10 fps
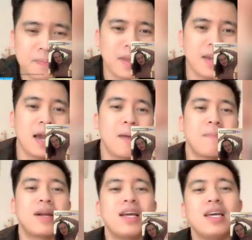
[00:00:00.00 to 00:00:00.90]

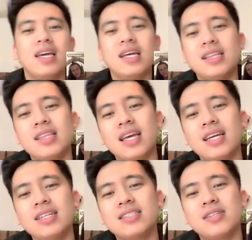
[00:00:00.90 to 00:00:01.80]
Marikit, thank you
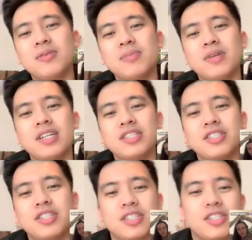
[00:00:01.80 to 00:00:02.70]
so much.
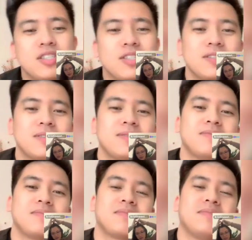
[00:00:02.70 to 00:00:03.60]

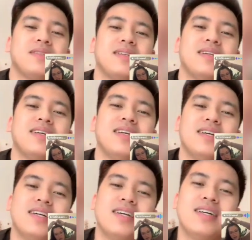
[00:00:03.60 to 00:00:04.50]
Ikaw ang
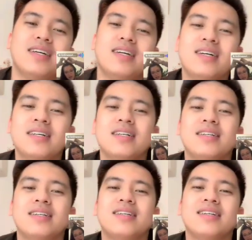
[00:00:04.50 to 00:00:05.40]
binibini
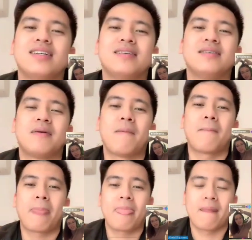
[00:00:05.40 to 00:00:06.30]
na
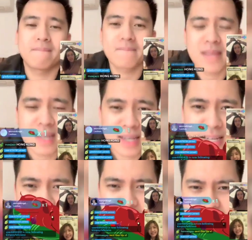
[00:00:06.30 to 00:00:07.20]
isalain ko,
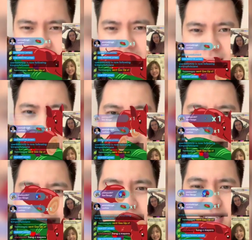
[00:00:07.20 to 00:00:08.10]
binibini
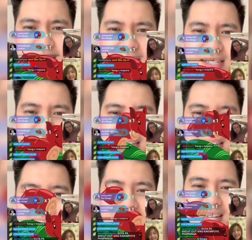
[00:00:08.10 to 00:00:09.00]
marihin
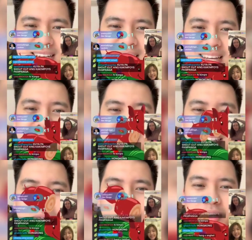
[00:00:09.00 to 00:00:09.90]
na Insan, what
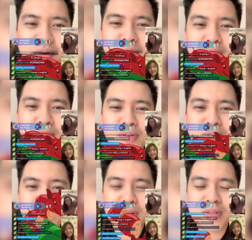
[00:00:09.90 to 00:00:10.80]
do you want to,
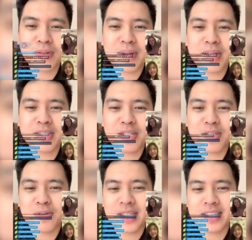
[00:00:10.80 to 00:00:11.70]
what's your message to
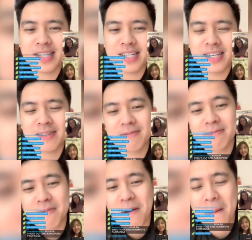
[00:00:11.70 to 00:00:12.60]
Insan?
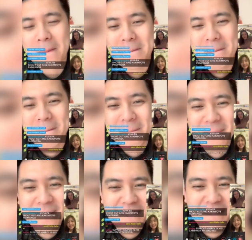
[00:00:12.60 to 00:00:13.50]
Ha?